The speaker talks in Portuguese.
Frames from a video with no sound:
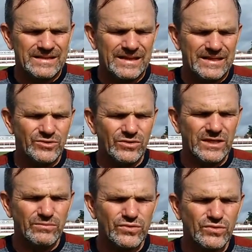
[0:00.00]
E aí
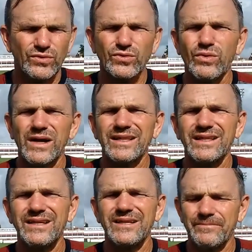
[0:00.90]
jogamos contra o
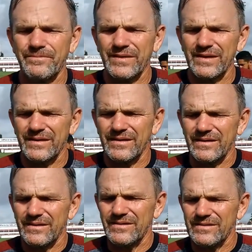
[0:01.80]
Guarani,
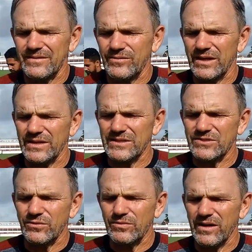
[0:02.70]
Guarani de
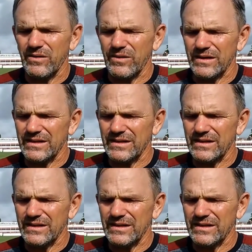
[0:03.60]
Sobral,